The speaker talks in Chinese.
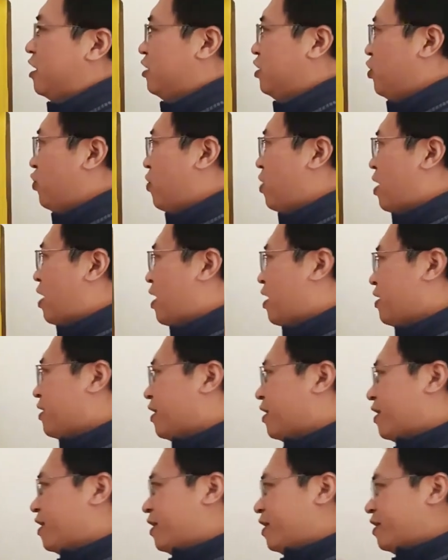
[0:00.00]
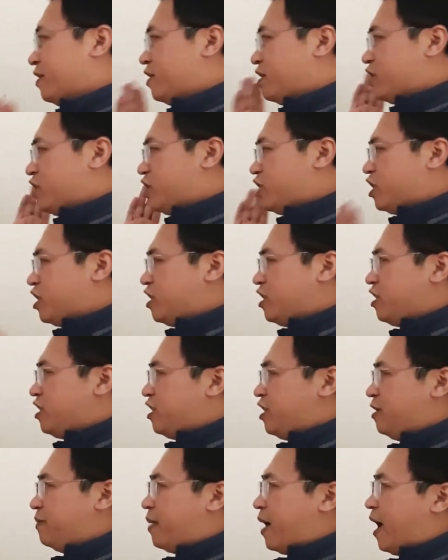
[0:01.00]
了斗尔二点零升
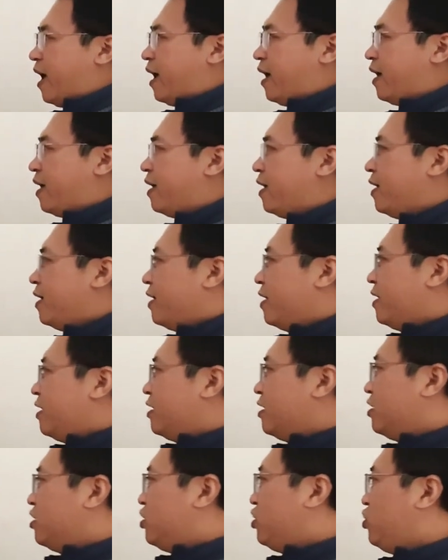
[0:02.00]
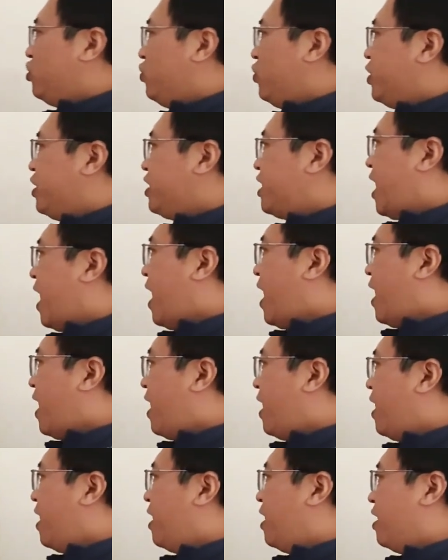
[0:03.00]
级版，绝杀
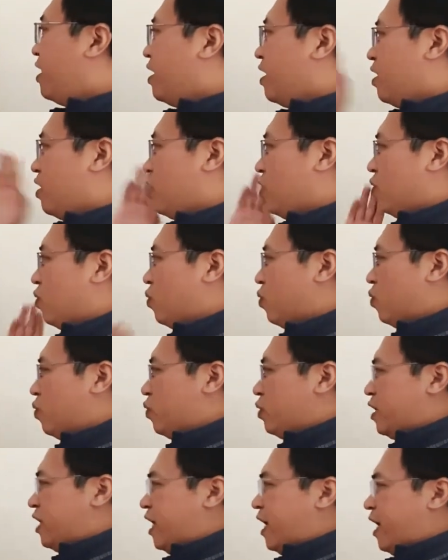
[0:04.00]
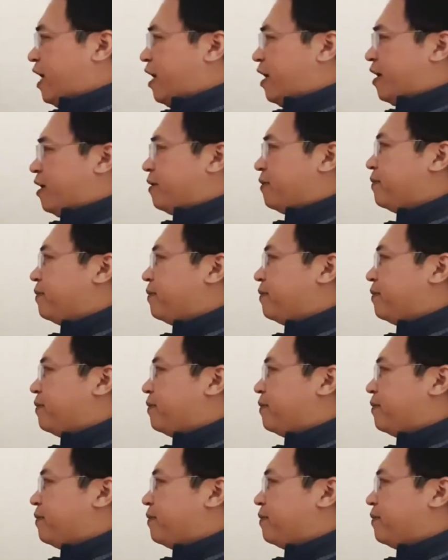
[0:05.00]
无解。